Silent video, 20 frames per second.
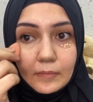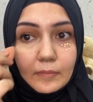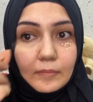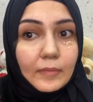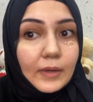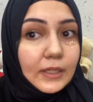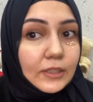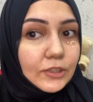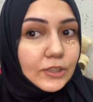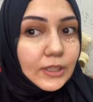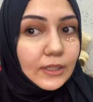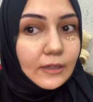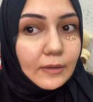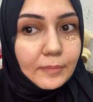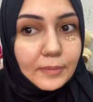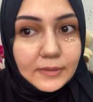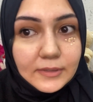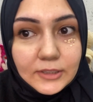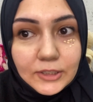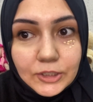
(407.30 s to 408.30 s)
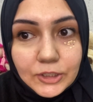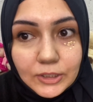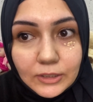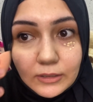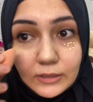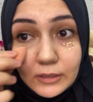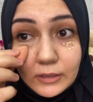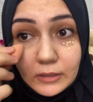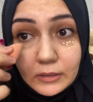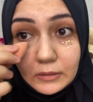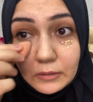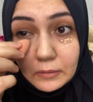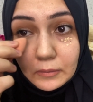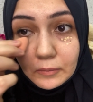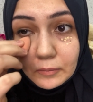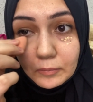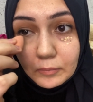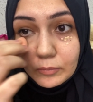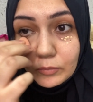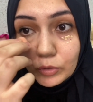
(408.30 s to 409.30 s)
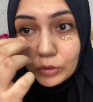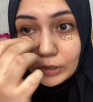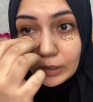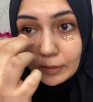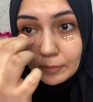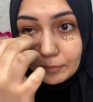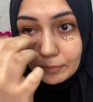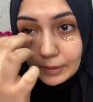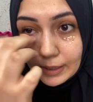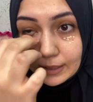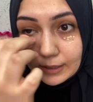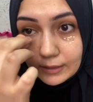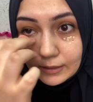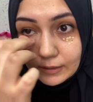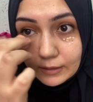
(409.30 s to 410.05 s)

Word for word: Bence kapatıcılığı mükemmel.